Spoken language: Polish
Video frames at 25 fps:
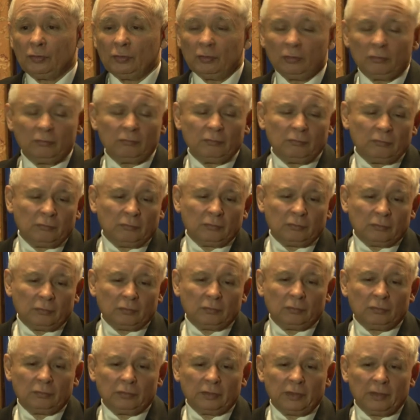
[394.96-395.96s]
no,
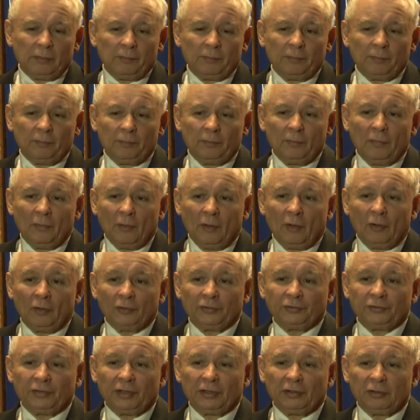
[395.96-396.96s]
które
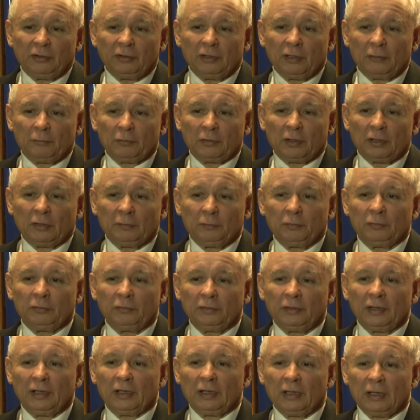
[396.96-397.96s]
ostatnio na przykład
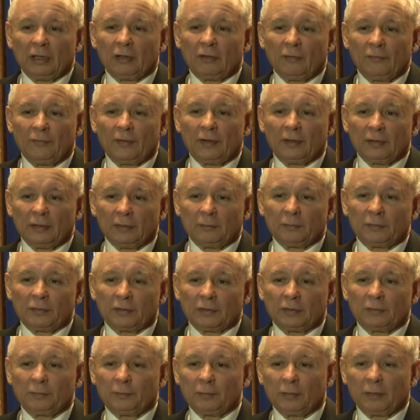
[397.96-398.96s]
były deklarowane
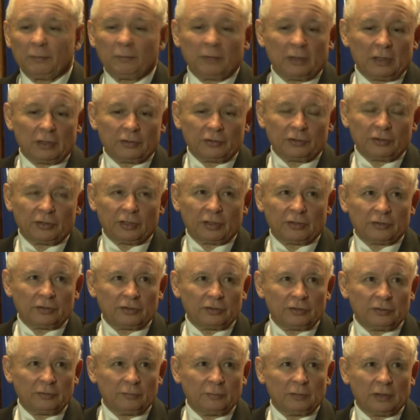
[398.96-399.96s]
przez premiera
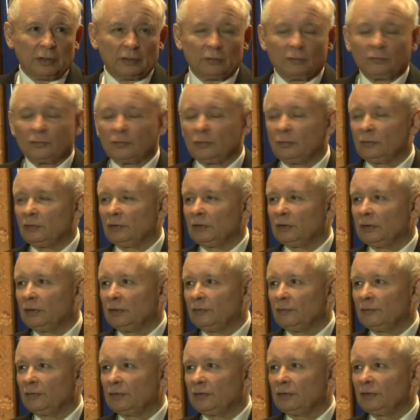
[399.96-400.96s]
40 miliardów złotych na
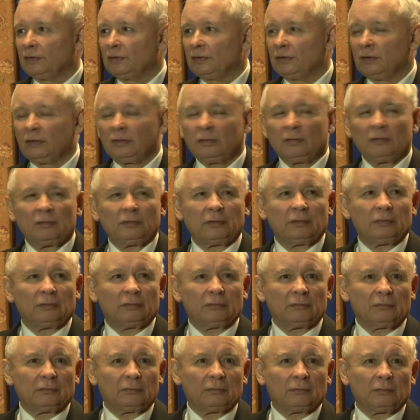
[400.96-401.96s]
inwestycje, tylko
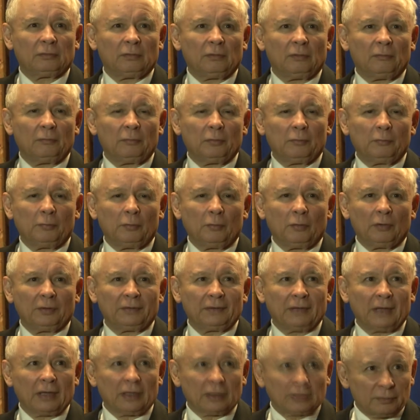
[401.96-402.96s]
to by było
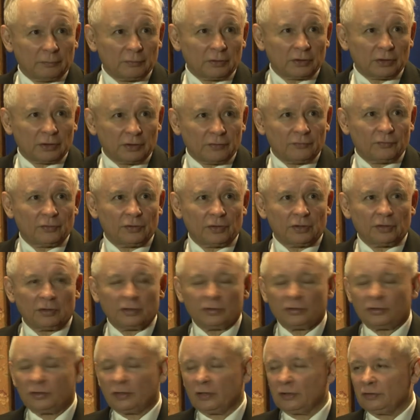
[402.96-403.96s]
tak, gdyby rzeczywiście
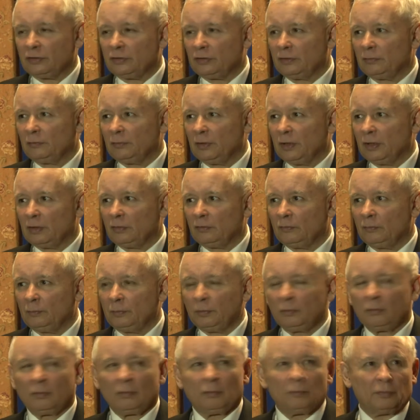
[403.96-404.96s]
te 40 miliardów
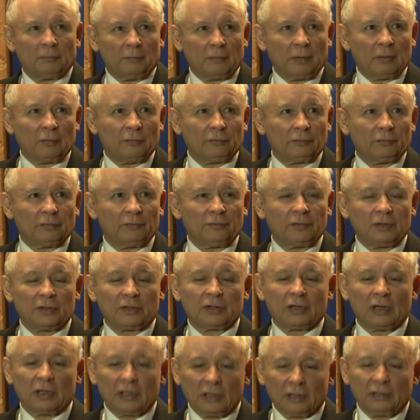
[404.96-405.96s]
było, bo mało w to
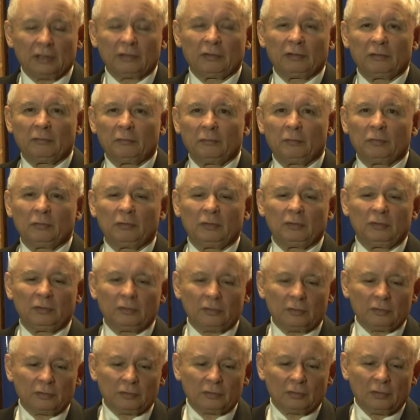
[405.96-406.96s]
wierzę, ale gdyby było, no
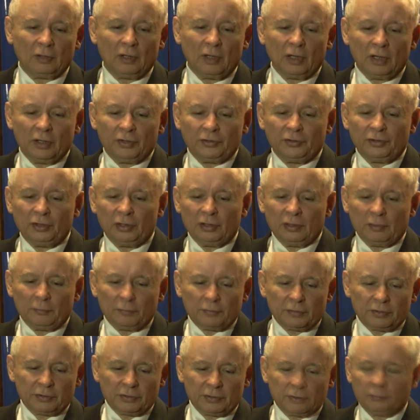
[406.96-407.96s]
to co? Silne
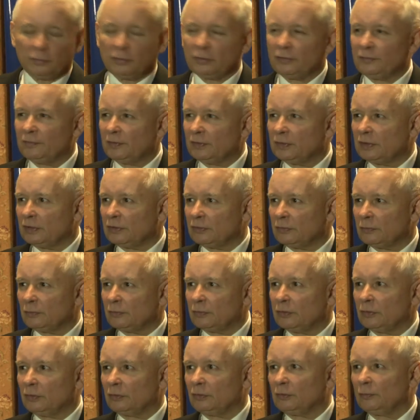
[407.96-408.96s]
przedsiębiorstwa zaczną
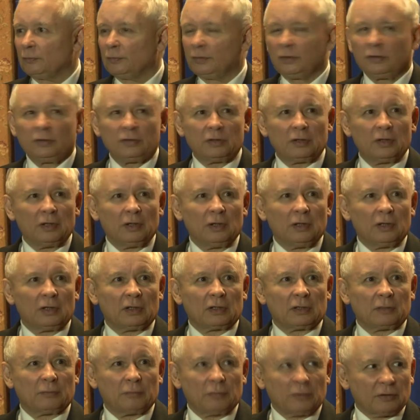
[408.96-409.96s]
się o to bić,
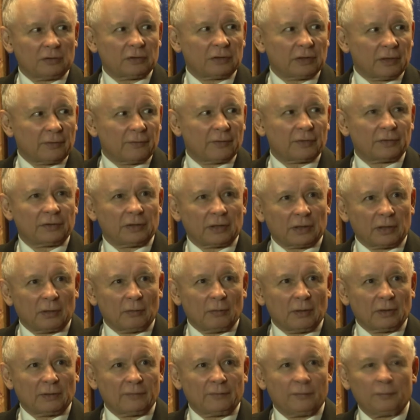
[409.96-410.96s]
żeby dostawać takie
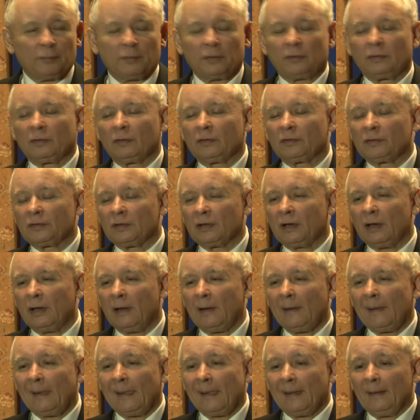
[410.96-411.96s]
łatwe pieniądze.
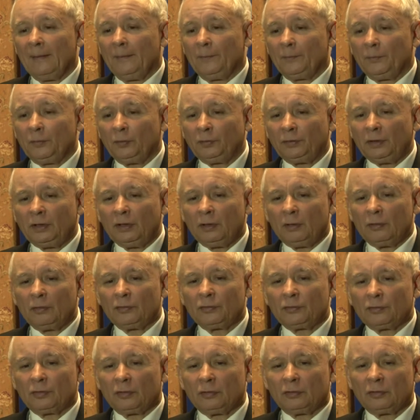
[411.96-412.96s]
Tutaj
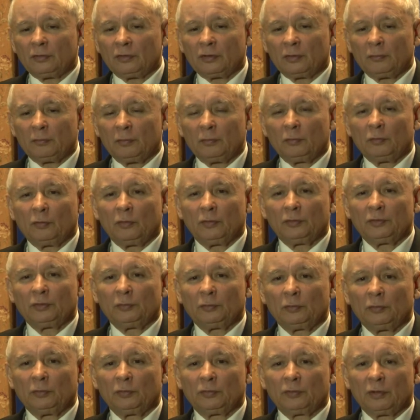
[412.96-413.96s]
chodzi o to, żeby
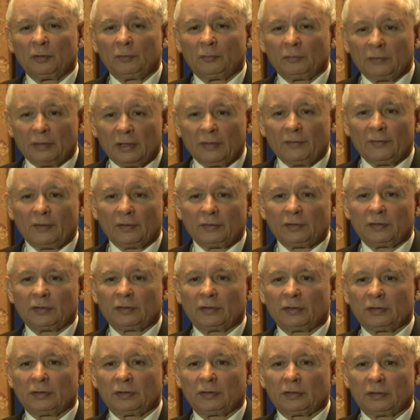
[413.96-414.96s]
młodym ludziom
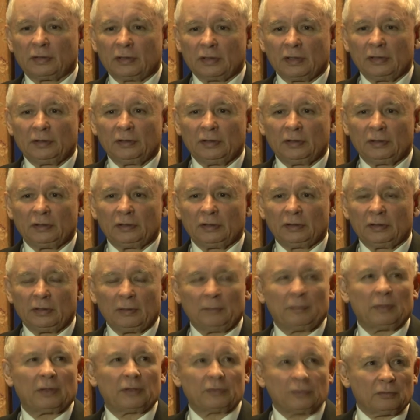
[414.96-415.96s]
dawać kredyty
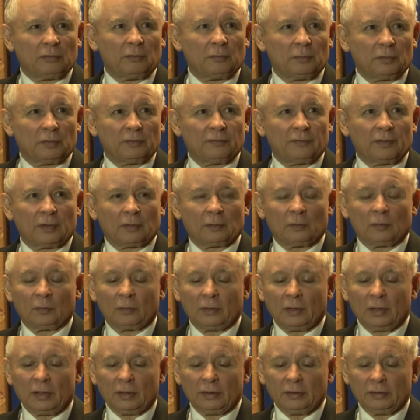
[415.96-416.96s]
na bardzo dobrych
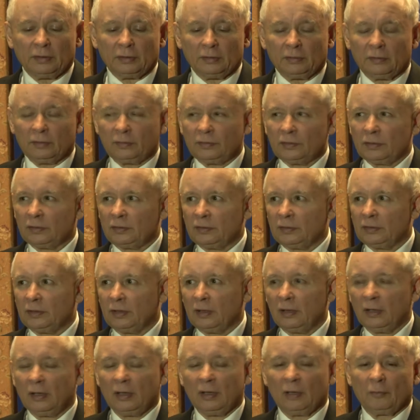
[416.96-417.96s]
warunkach i
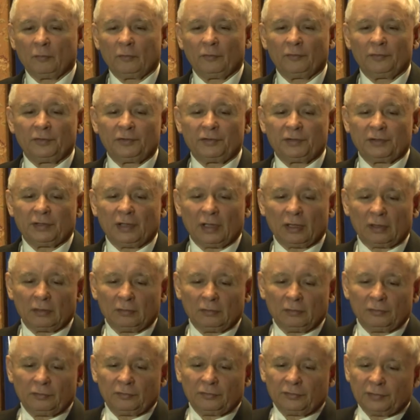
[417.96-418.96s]
jednocześnie mówić tak,
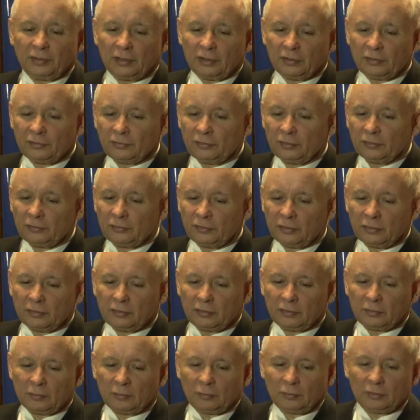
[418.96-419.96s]
no dostajesz 100 tysięcy